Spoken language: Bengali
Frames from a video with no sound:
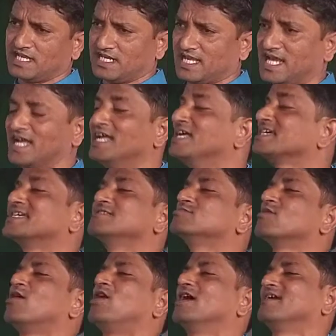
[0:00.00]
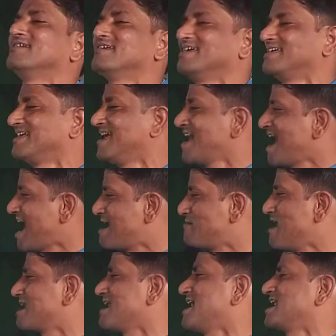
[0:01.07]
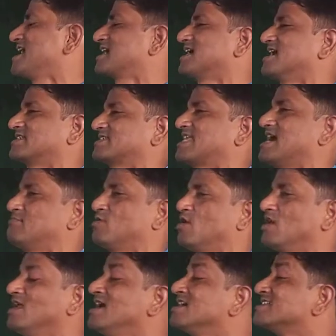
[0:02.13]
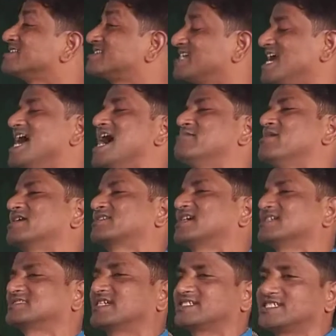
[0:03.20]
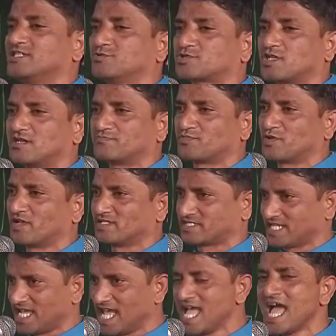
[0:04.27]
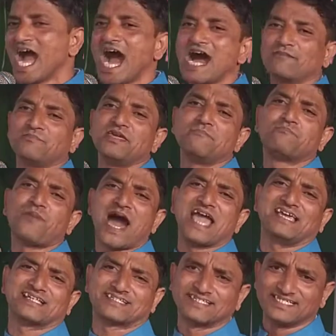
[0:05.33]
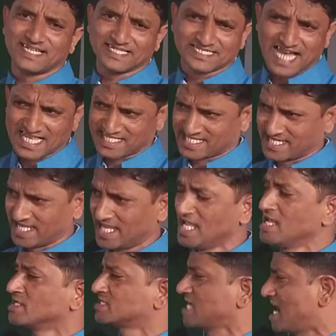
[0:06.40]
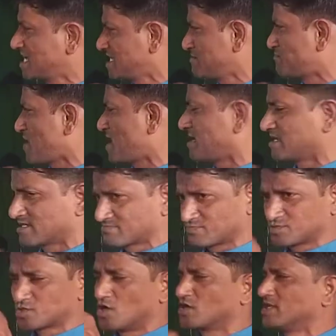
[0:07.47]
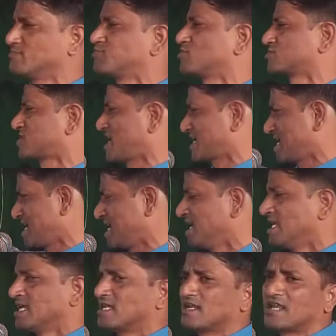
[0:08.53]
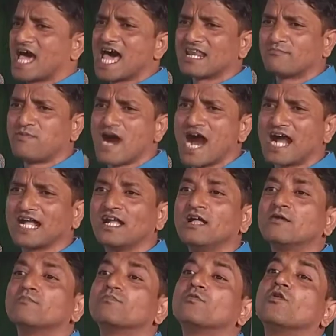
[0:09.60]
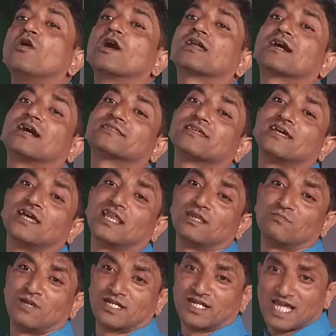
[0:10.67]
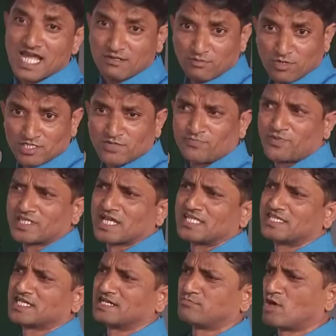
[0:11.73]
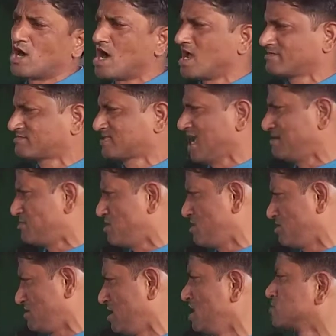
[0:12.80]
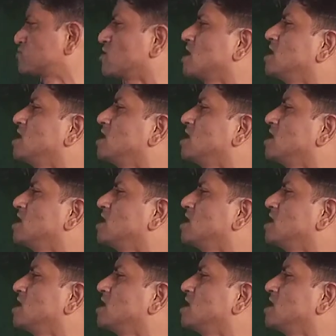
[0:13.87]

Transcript: নিয়ে কিন্তু হয়নি আমার এলাকার শ্যামল যে আমার সাথে টিউশন পড়েছে আমি বাইক নিয়ে যাচ্ছি জাঙ্গিপা জঙ্গিপুর থেকে লালবাগ ওর কাছে হেলমেট নাই আমি বলছি পিছা দিকে বস শ্যামল তোকে